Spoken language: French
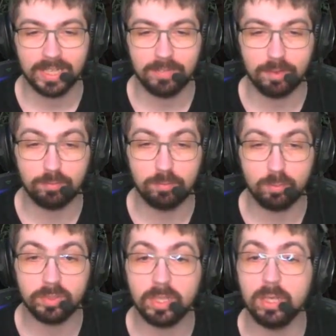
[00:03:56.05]
qui va vous
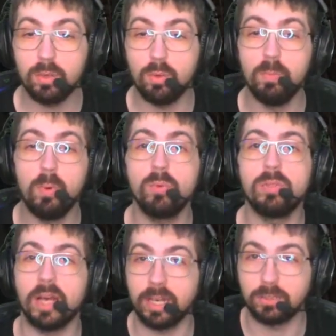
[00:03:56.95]
montrer le
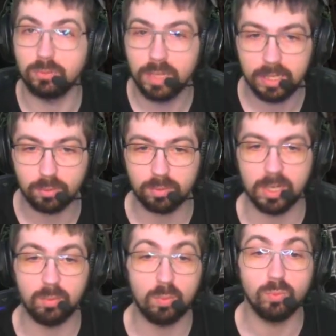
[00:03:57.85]
monde actuel, donc
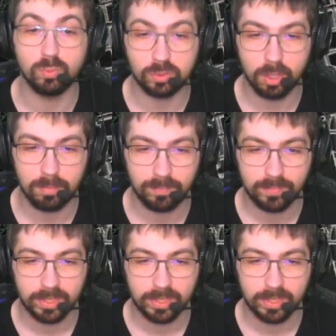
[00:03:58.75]
là où on nous sommes.